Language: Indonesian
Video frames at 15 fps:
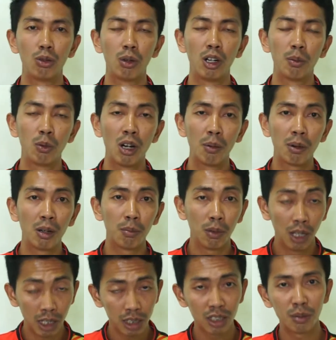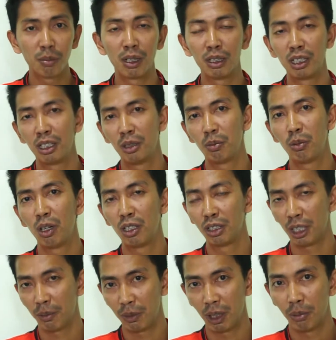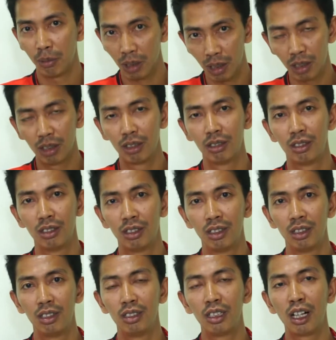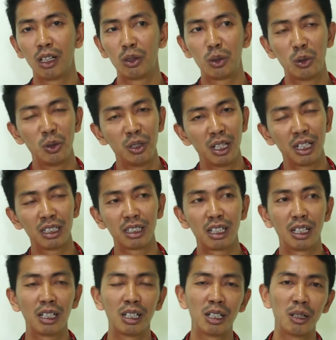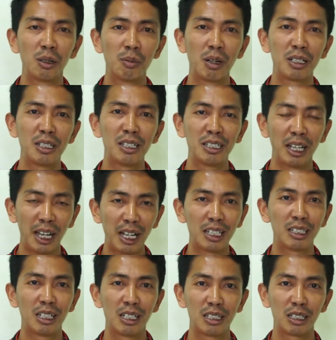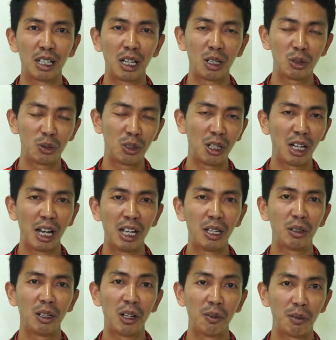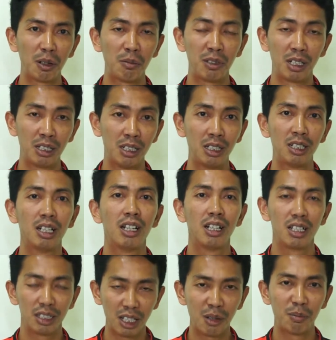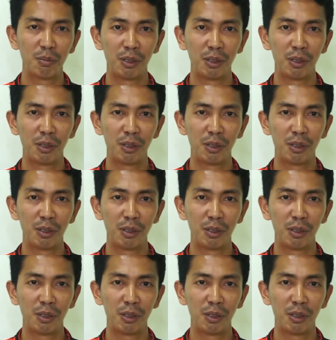2018 tepatnya di bulan September yang dulunya uh, masih CS dan sekarang sudah naik level menjadi Sang